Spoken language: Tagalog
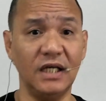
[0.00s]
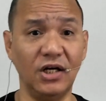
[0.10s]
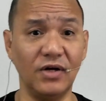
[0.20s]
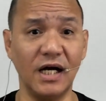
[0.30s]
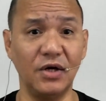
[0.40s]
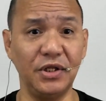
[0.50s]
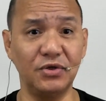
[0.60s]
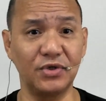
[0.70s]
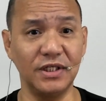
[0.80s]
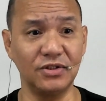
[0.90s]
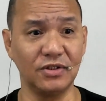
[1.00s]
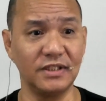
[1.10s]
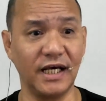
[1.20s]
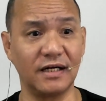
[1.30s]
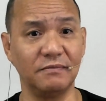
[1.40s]
Ano gagawin ko rito,
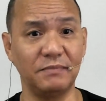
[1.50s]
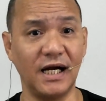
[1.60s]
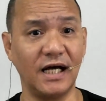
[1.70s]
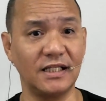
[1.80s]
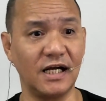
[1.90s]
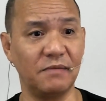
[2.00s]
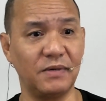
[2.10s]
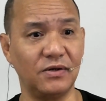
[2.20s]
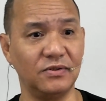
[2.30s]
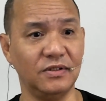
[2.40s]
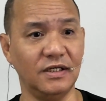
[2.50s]
sir, pag nakatanggap ako?